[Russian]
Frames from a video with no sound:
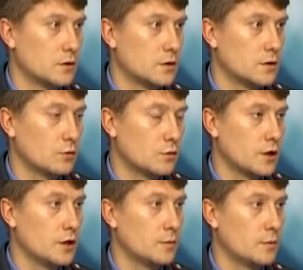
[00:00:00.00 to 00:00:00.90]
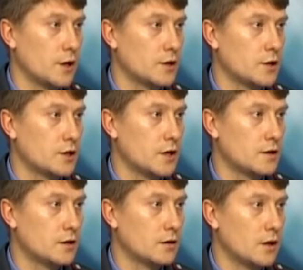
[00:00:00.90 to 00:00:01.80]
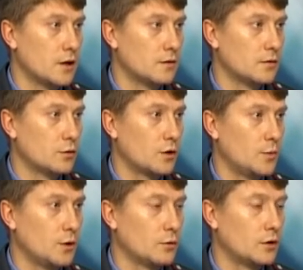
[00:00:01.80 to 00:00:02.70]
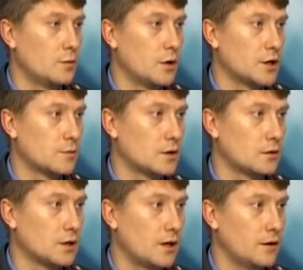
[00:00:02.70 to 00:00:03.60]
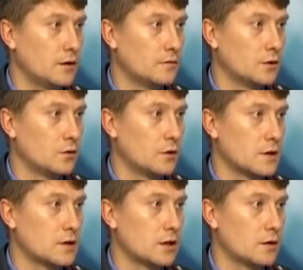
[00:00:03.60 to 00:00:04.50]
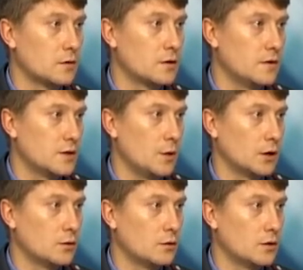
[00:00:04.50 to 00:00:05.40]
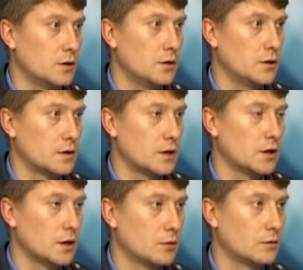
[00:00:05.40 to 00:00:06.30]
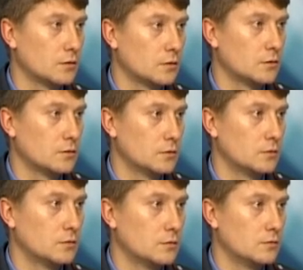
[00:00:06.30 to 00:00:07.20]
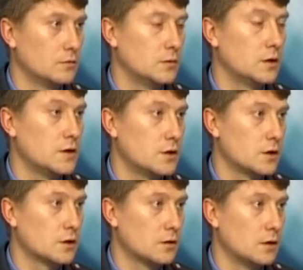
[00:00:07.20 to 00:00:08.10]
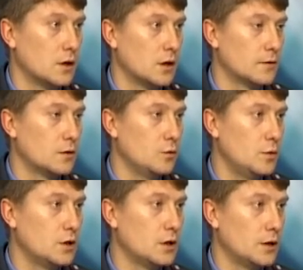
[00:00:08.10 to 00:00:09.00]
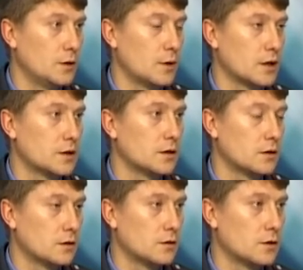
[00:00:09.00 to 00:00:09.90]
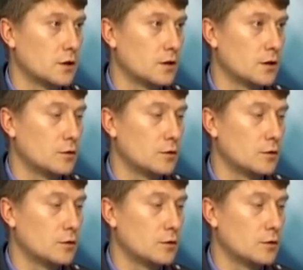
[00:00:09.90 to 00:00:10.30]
заужение проезжей части, в итоге приводят к небольшим столкновениям, в итоге остановится весь поток и страдают э, тысячи автолюбителей и простых жителей